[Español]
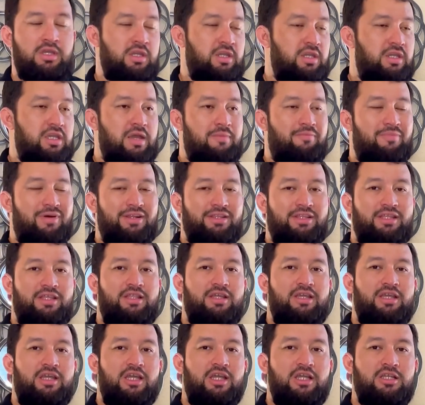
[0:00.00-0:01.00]
Y aparte
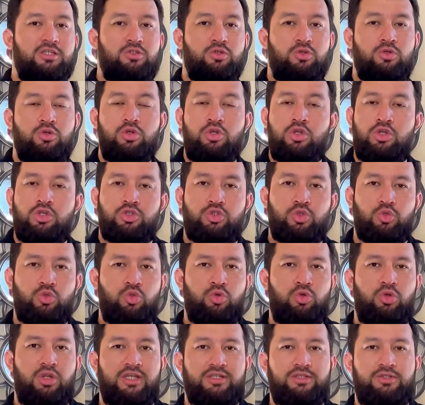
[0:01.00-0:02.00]
de eso, su
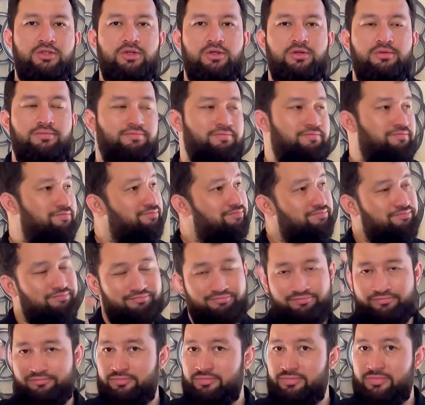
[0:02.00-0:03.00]
duración
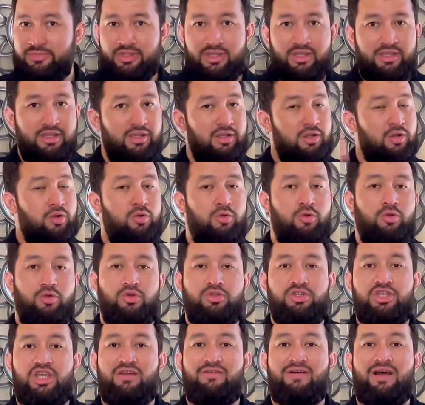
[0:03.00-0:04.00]

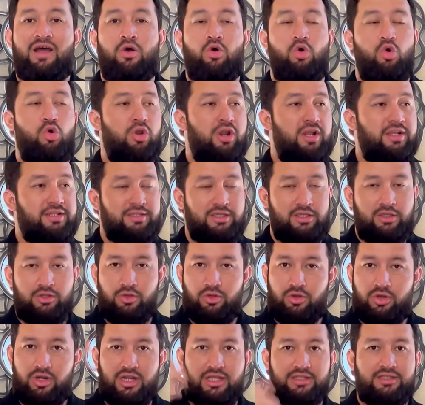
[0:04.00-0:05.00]
conlleva horas y
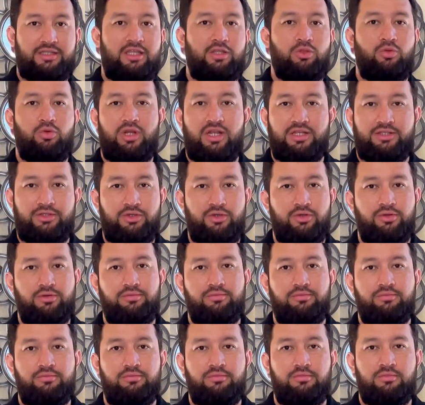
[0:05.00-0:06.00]
horas de duración.
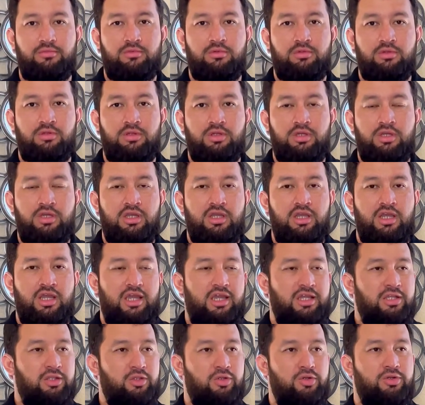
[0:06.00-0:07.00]

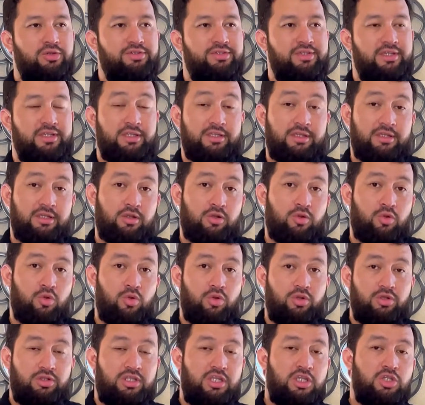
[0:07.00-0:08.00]
Entonces,
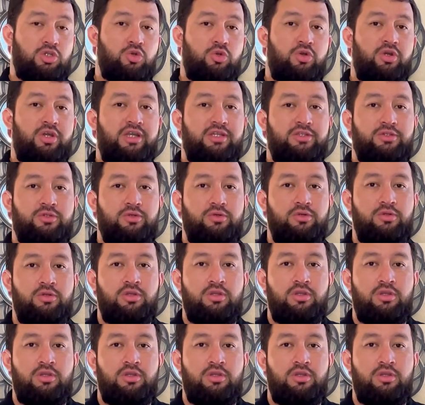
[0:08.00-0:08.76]
dicho eso,